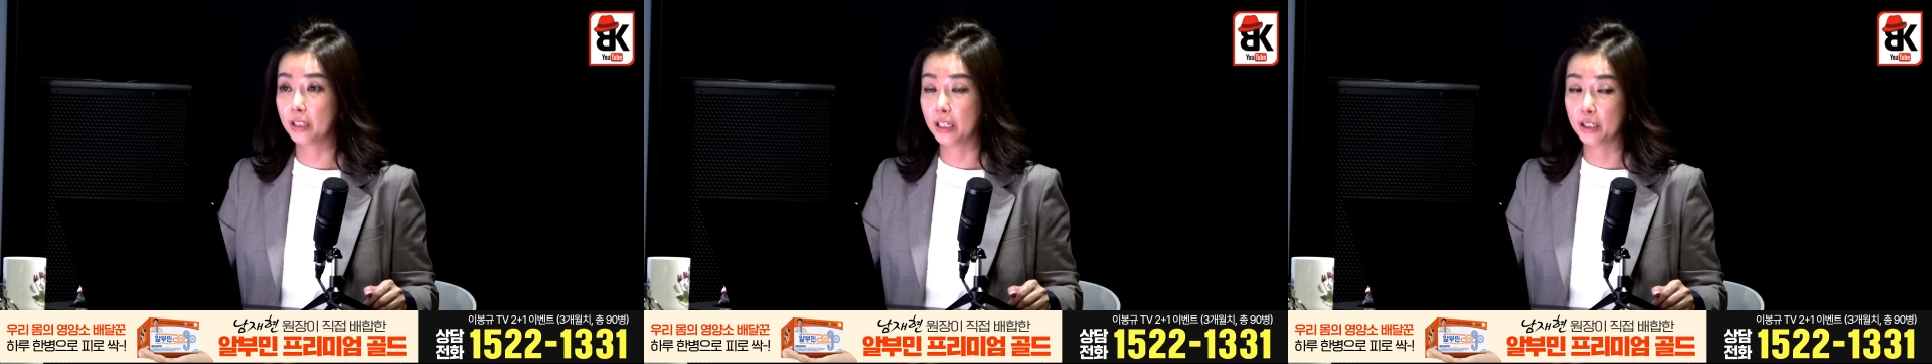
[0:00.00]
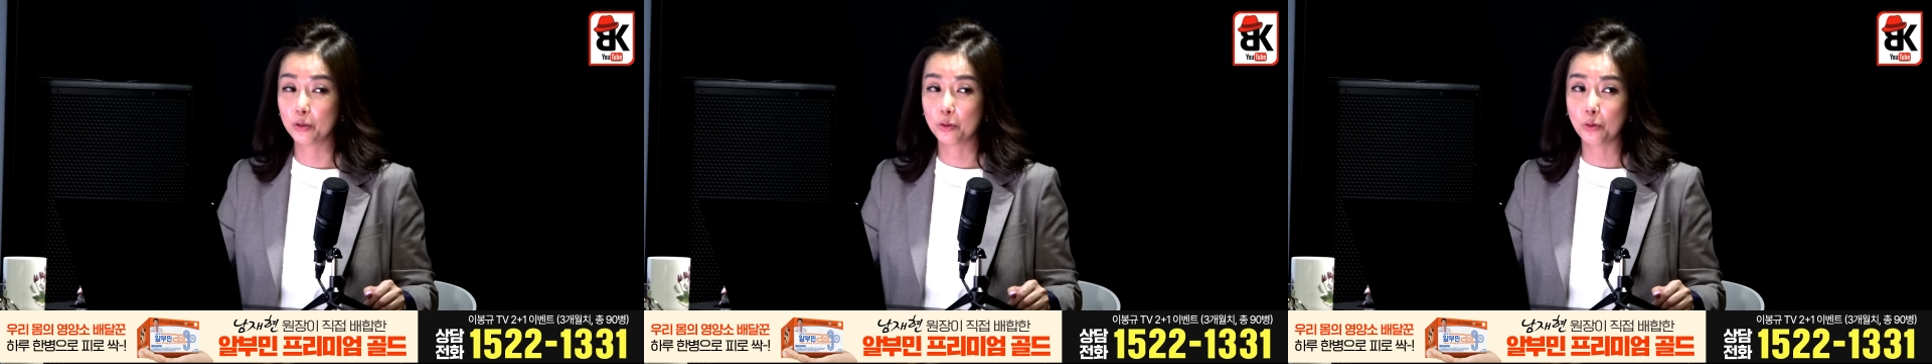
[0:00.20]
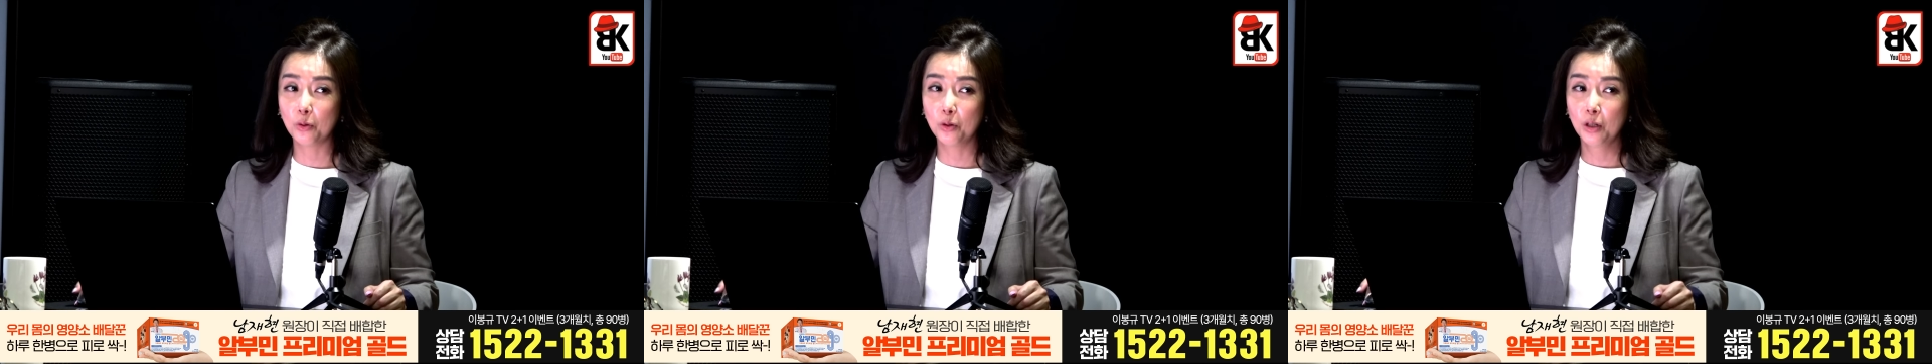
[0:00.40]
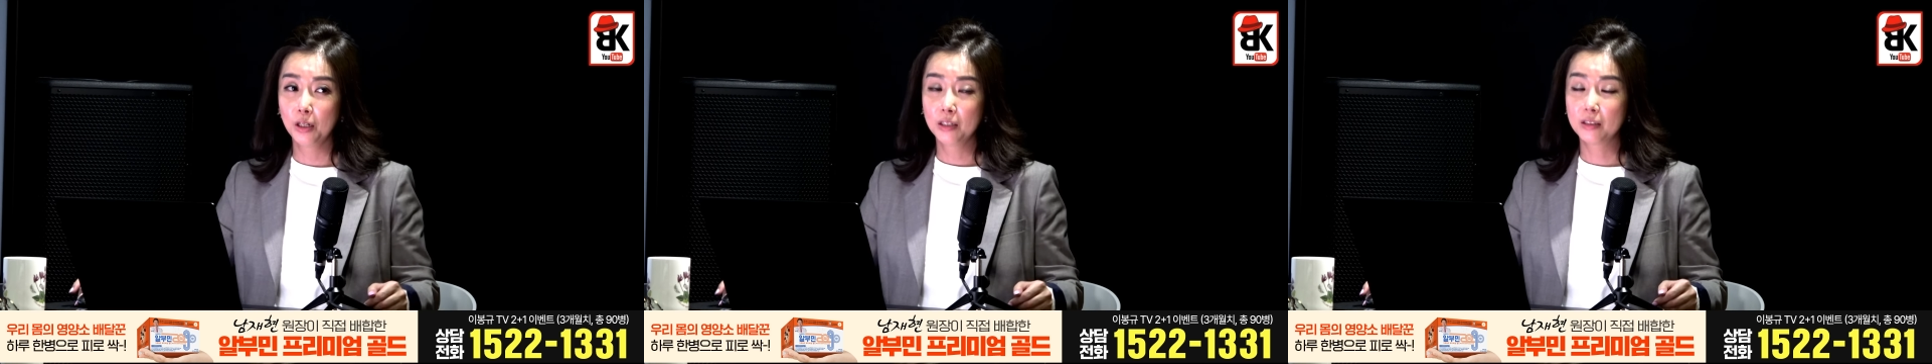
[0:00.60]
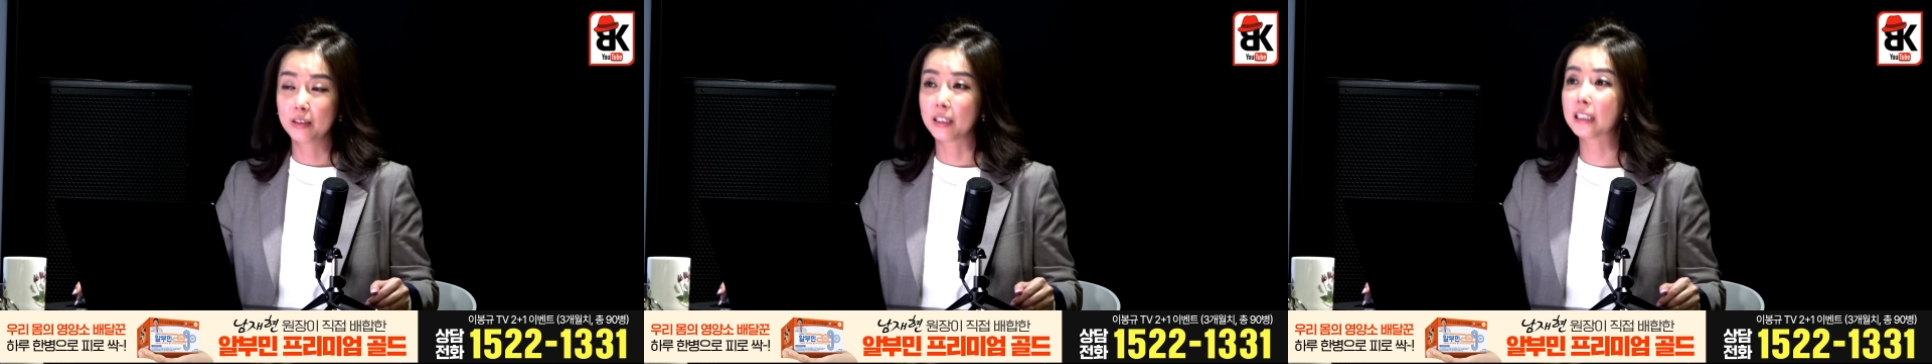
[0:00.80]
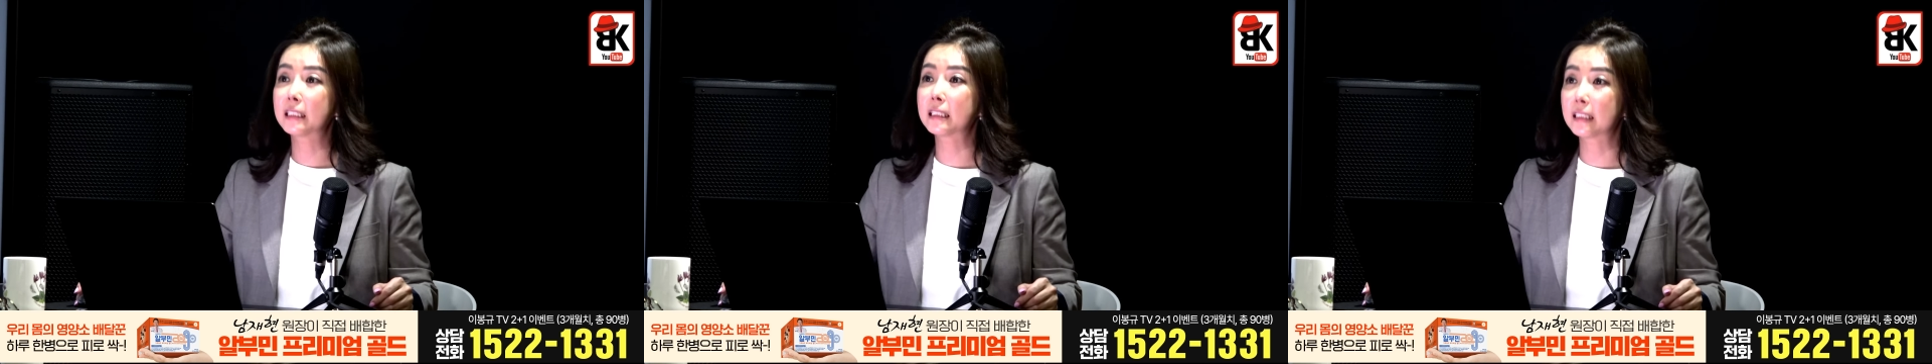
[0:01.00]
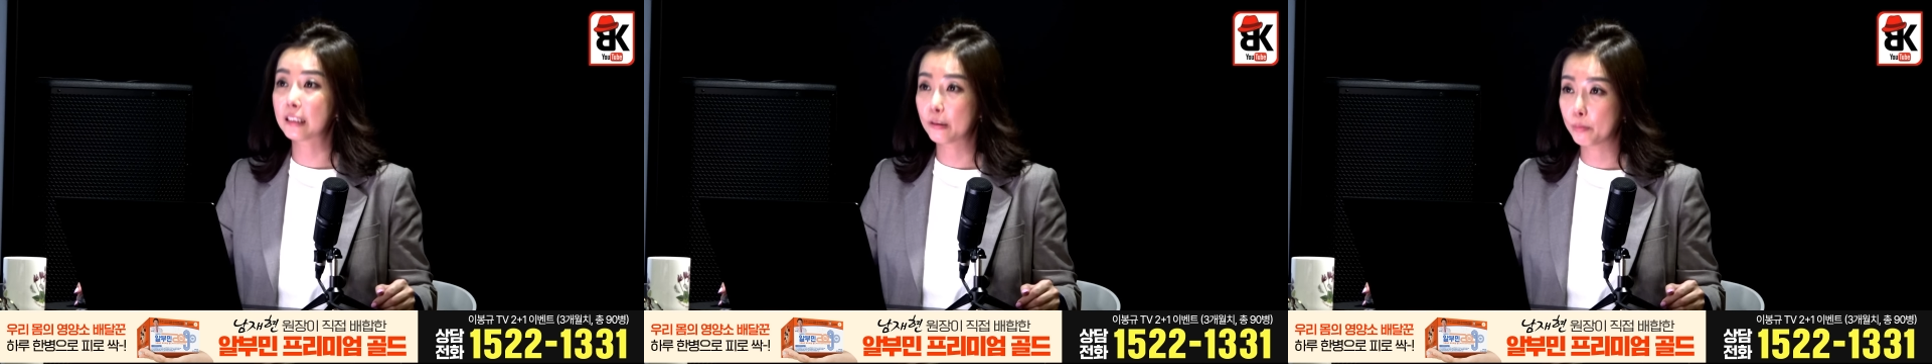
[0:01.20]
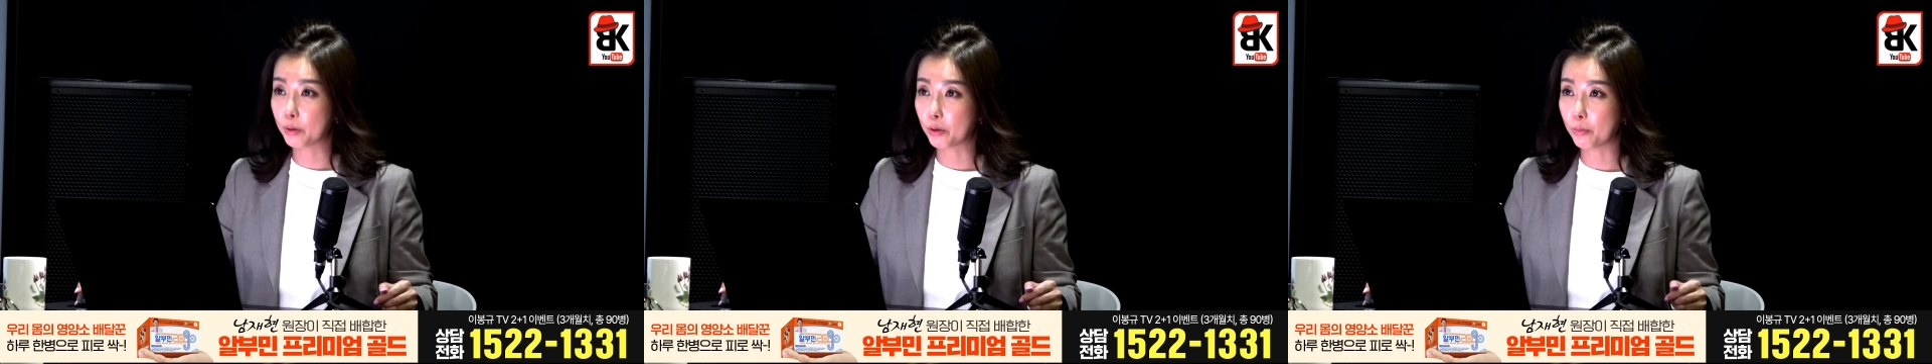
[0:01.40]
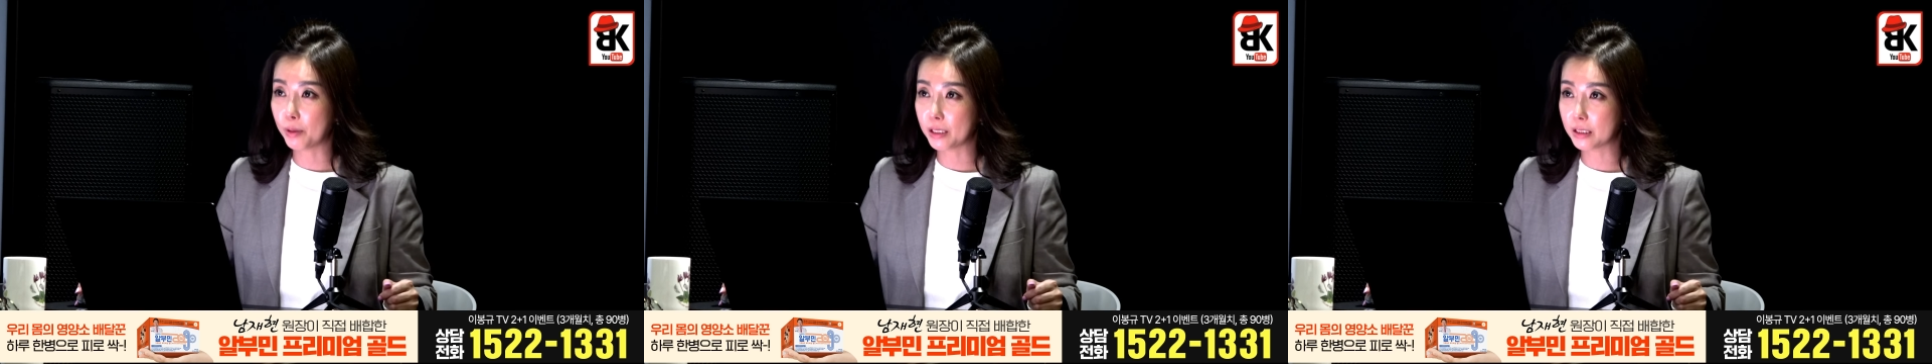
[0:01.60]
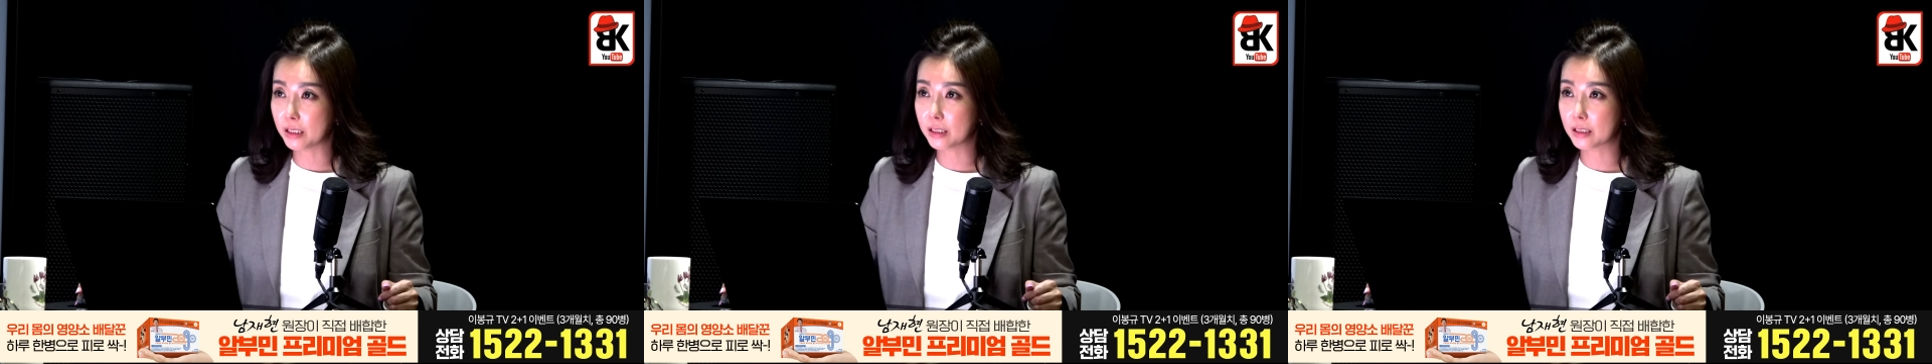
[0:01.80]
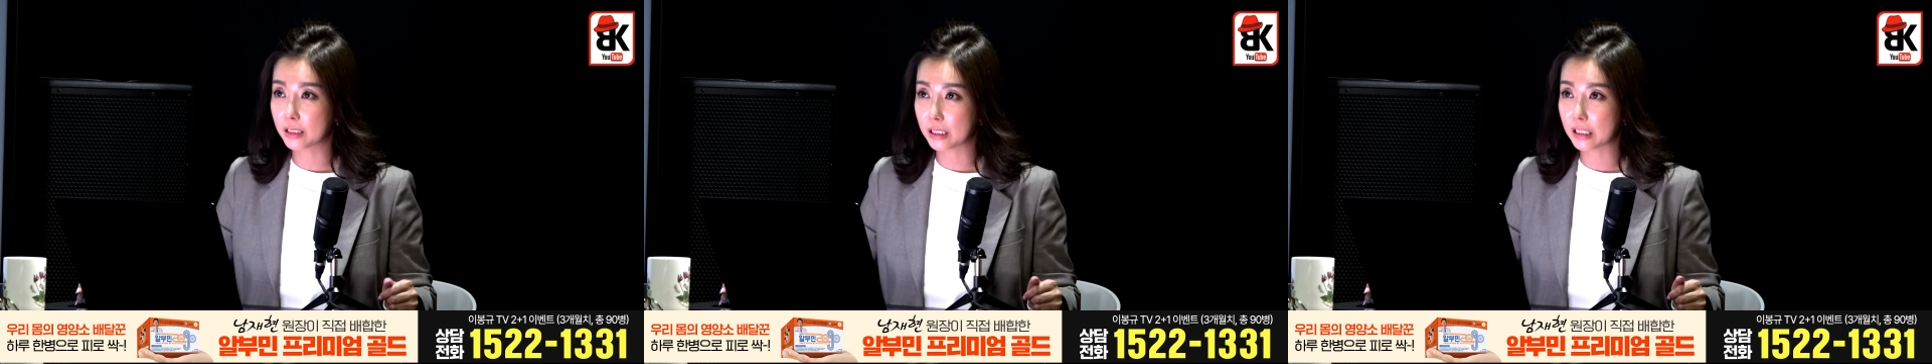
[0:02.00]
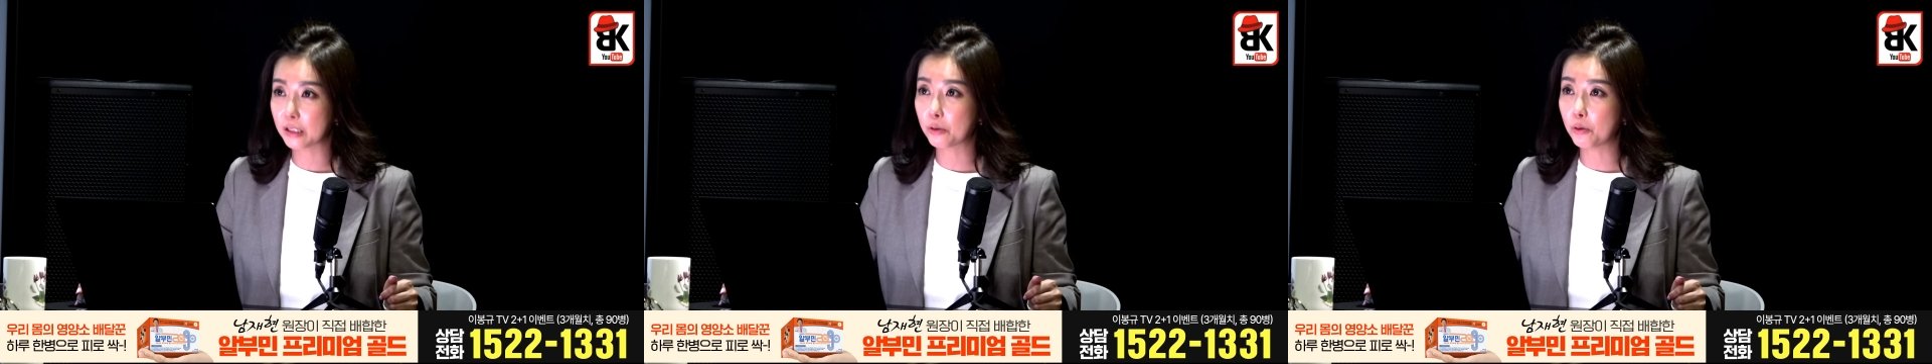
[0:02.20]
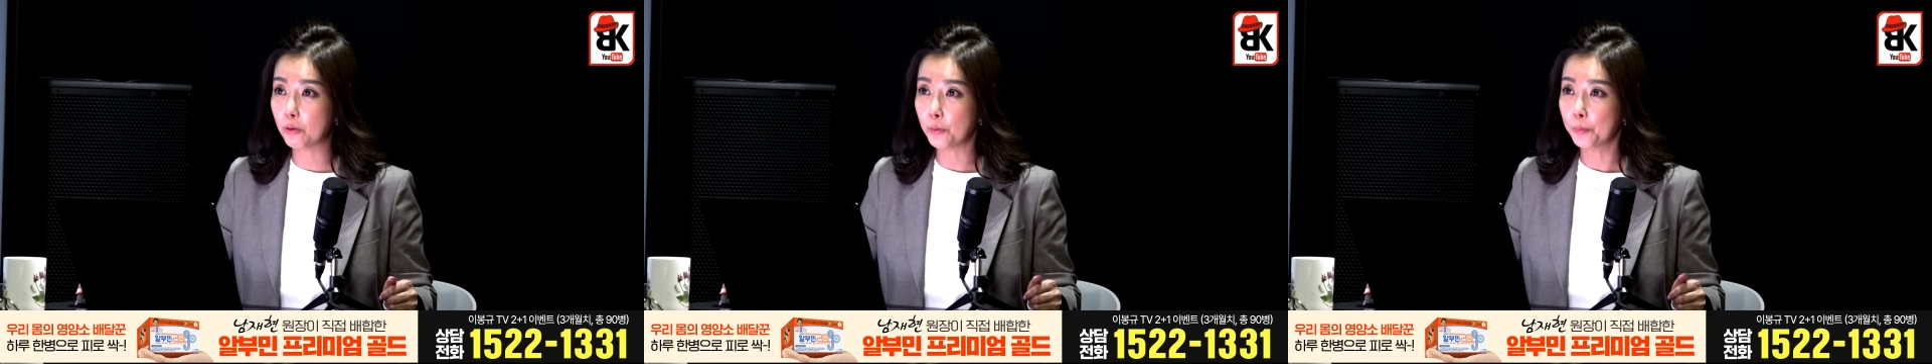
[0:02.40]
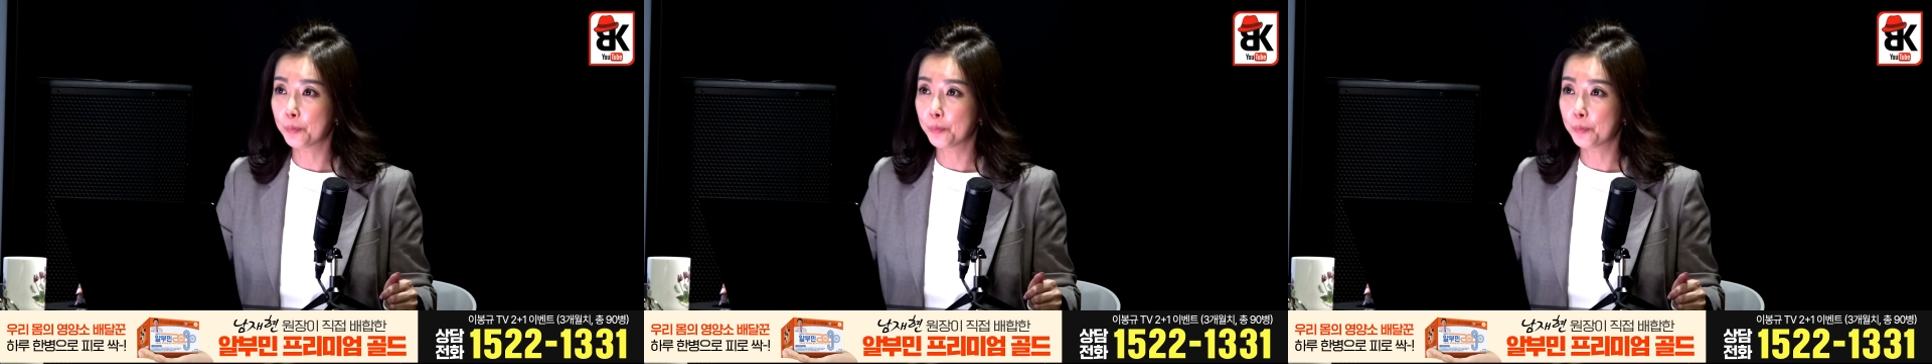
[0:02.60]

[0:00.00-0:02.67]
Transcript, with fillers: 데리고 드레스를 입히고 팔짱을 끼고